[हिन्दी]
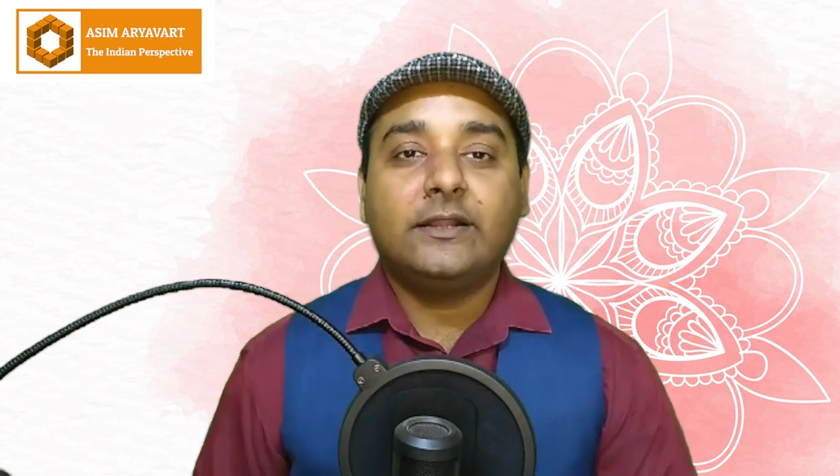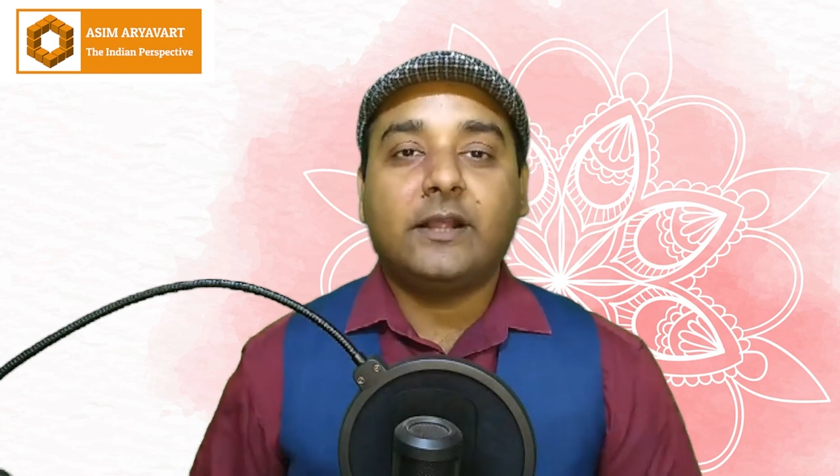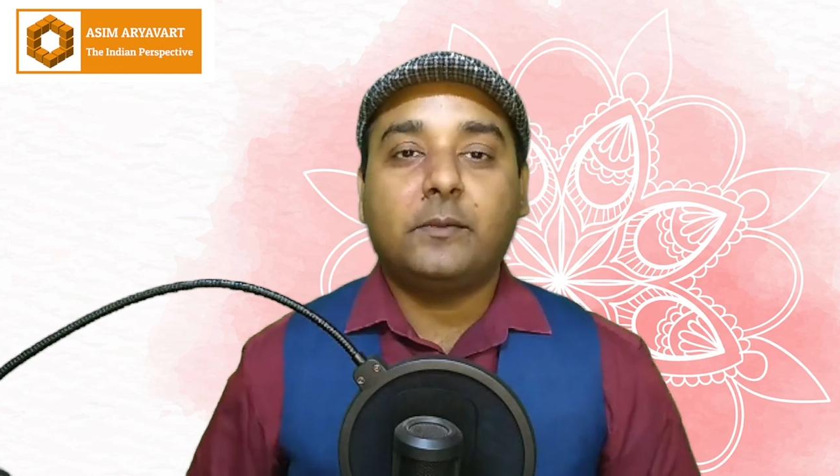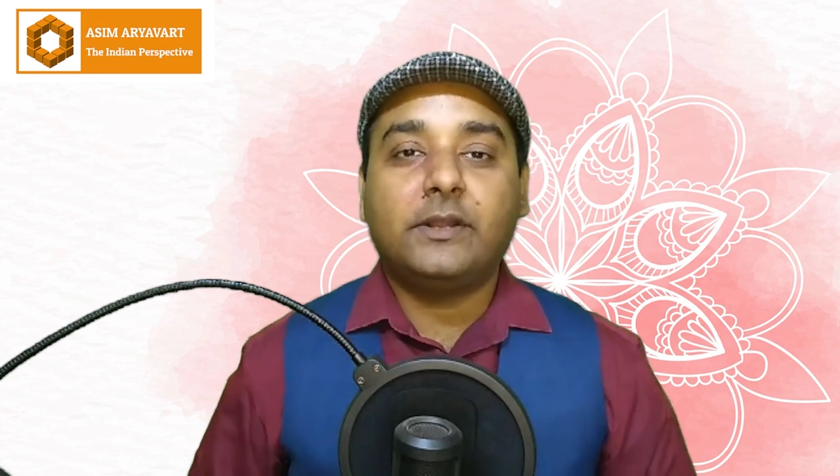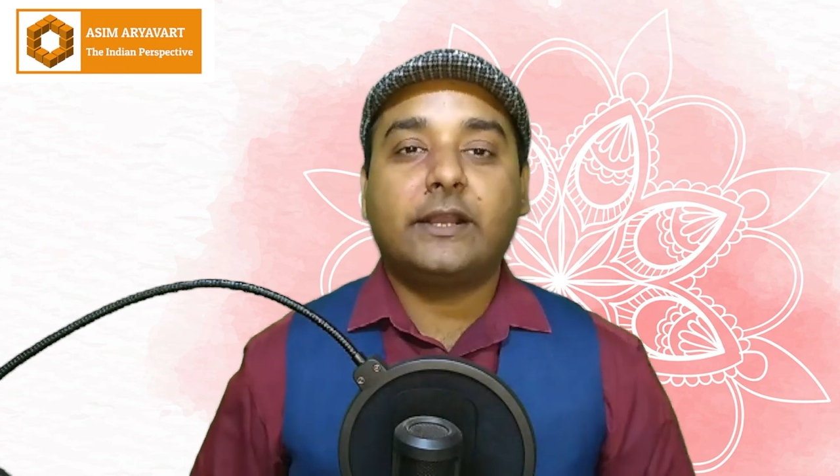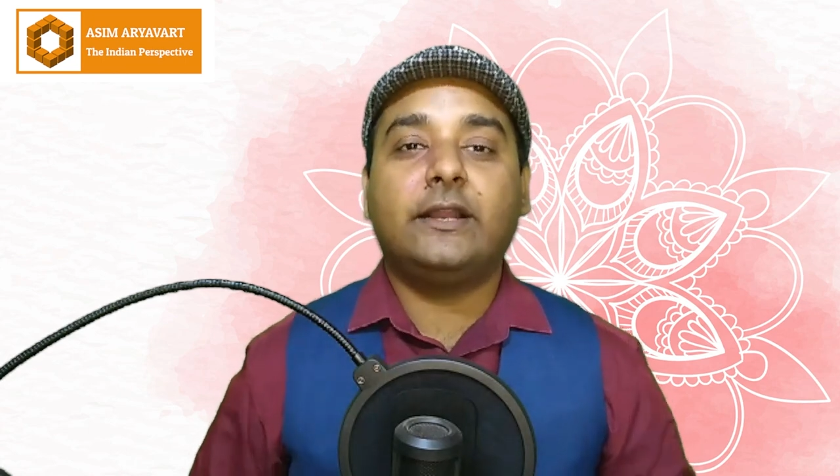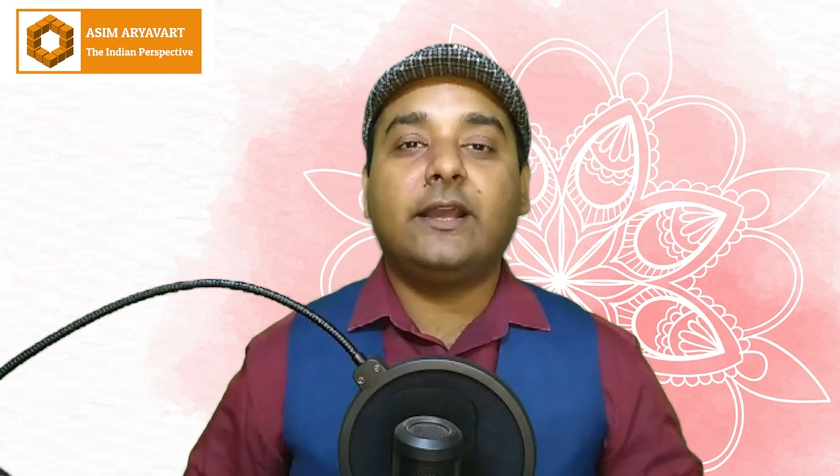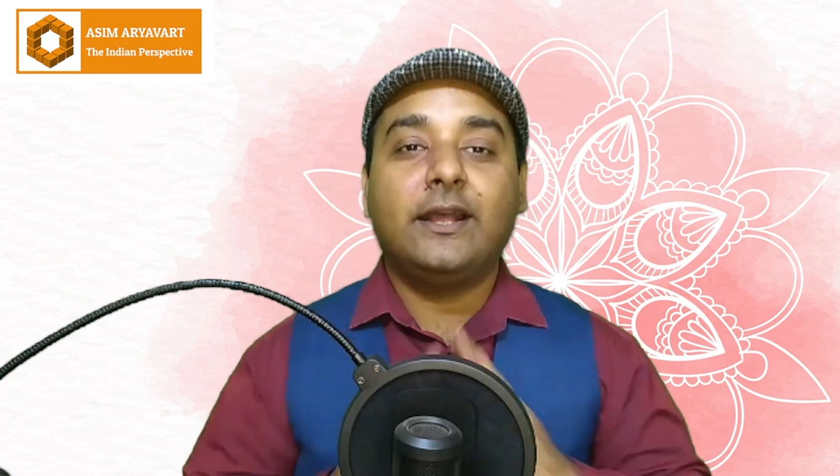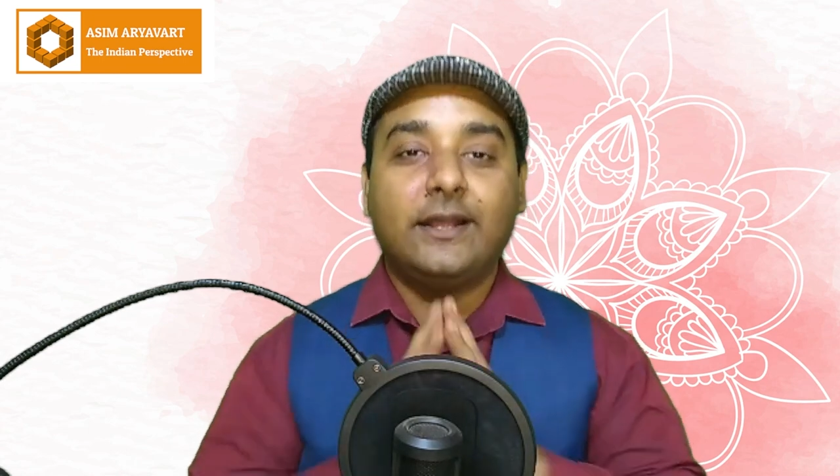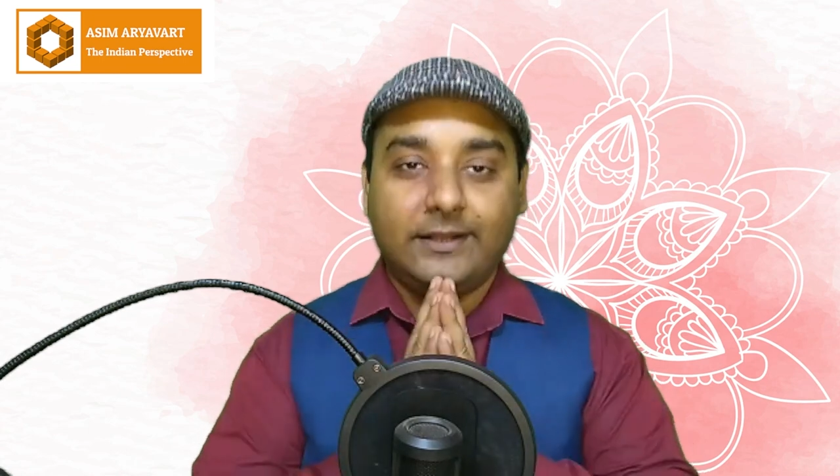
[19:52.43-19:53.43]
तब तक के
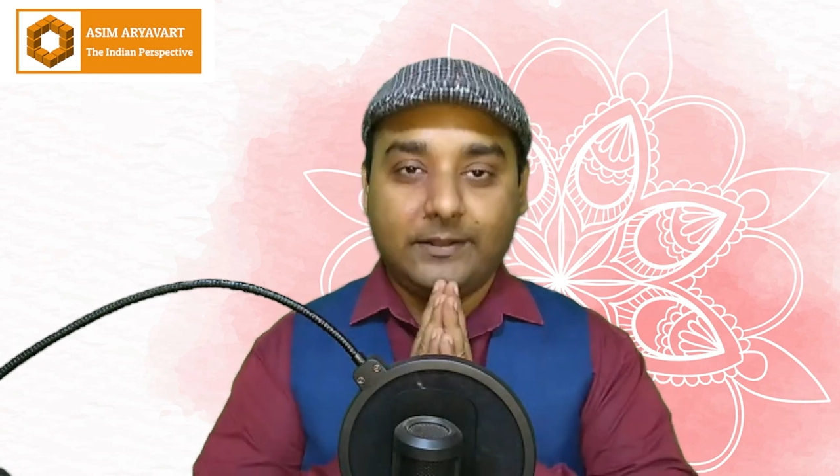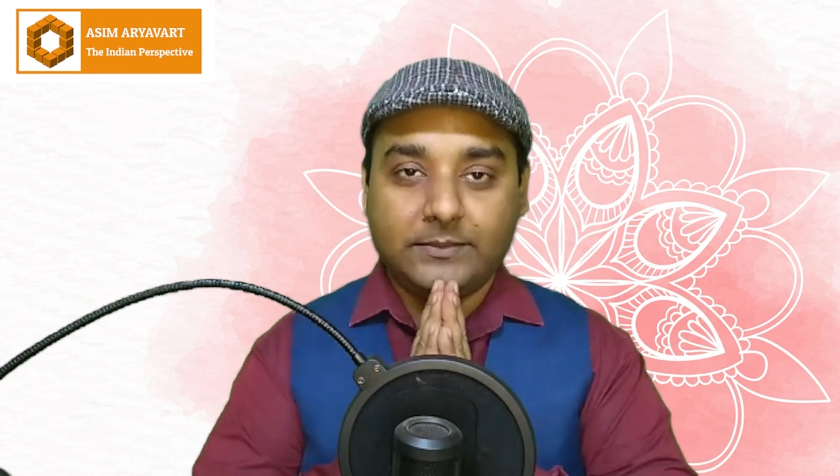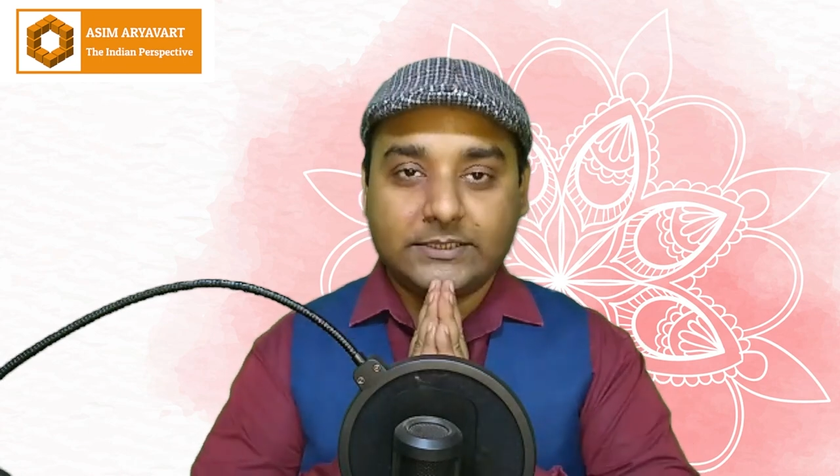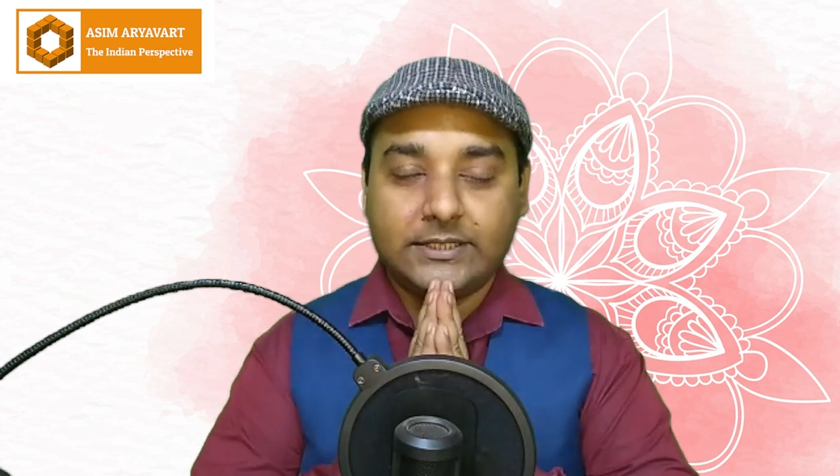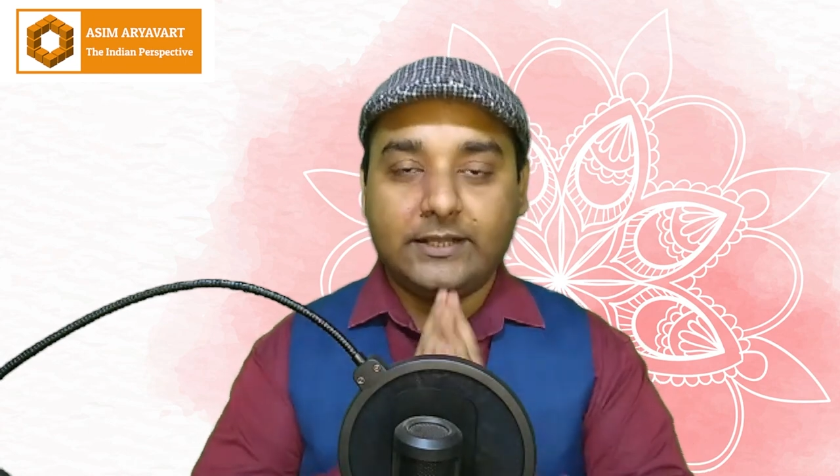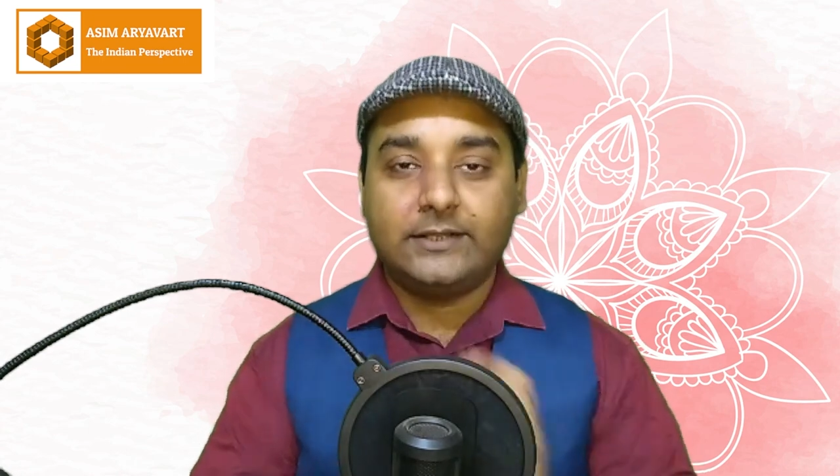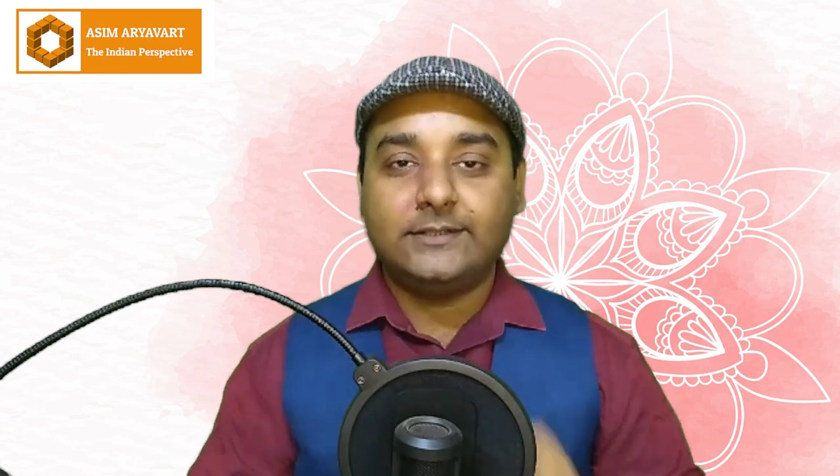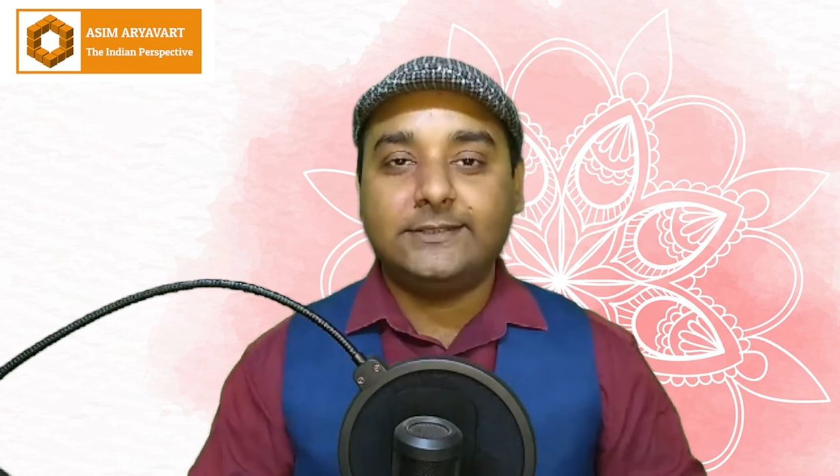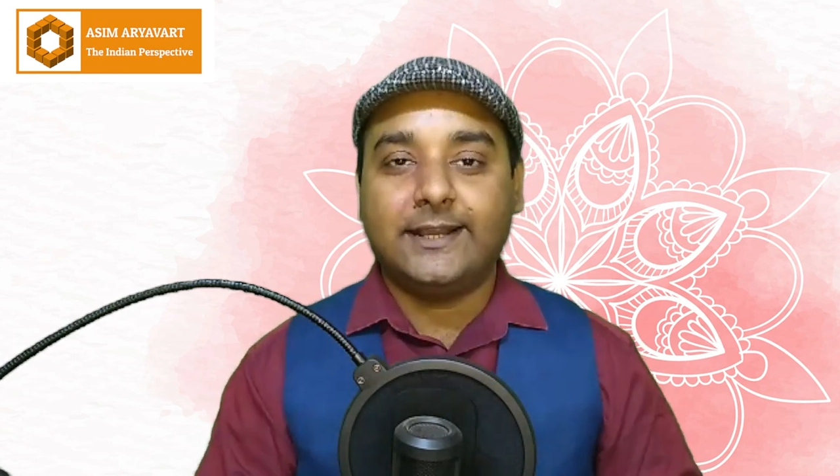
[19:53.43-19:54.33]
लिए नमस्ते जय